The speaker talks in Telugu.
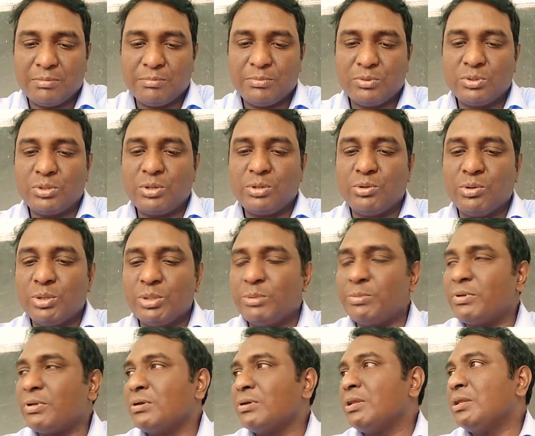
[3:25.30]
ముదురు
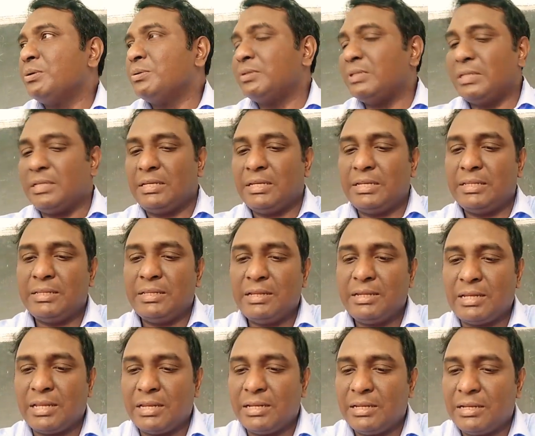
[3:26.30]
గోధుమ రంగులో ఉంది లేదా
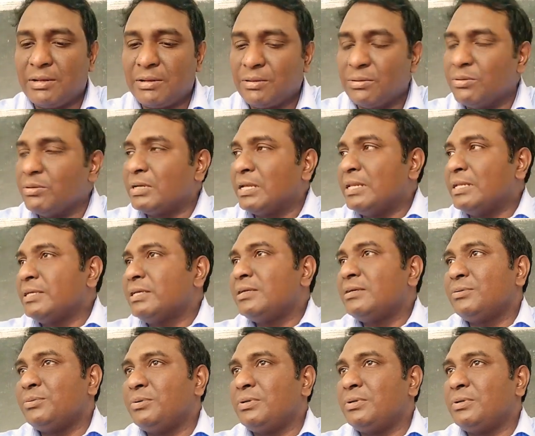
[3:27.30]
నల్లని రంగు కలిగి